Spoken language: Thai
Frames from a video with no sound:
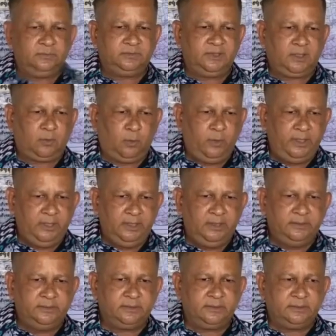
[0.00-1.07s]
จะคุย
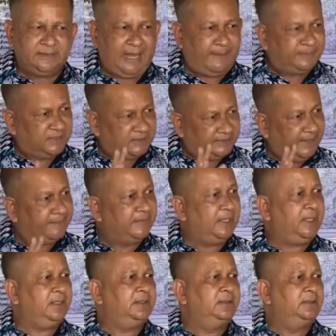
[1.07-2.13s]
สามสเต็ป
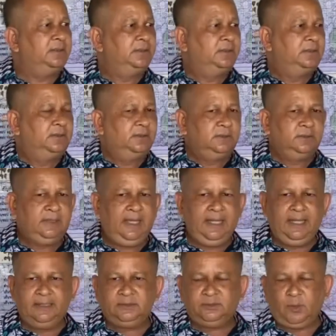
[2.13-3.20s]
นะถ้า
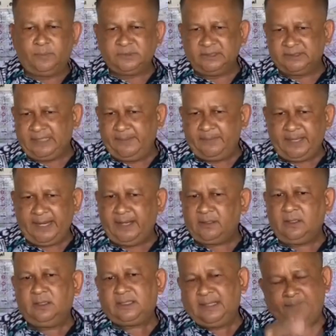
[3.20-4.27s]
จบสเต็ปแรก
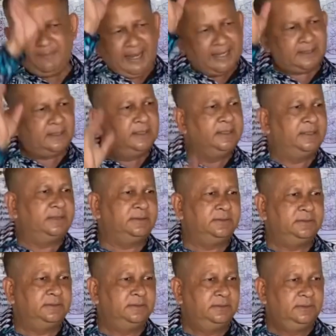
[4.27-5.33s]
ก็กลับบ้านกันเลย
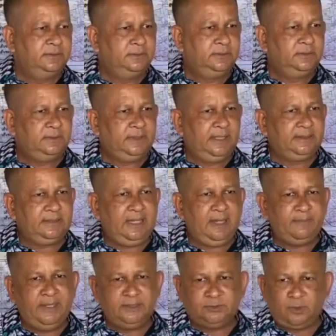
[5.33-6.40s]
แต่ถ้า
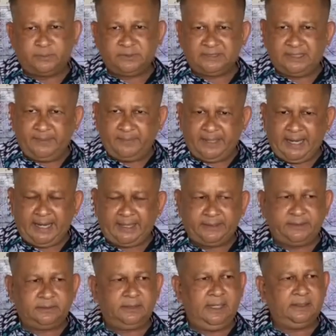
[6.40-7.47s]
ไม่จบสเต็ปแรก
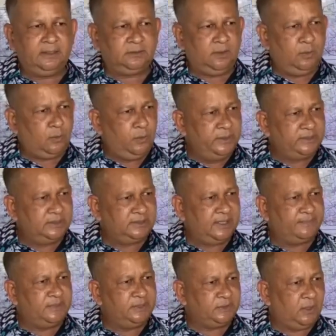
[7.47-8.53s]
เนี่ยอาจจะต้องคุยสเต็ป
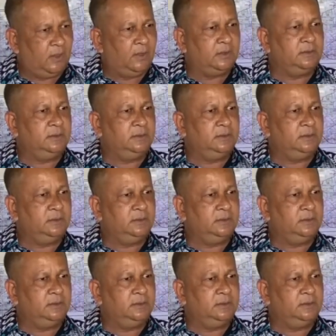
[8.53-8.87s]
ที่สอง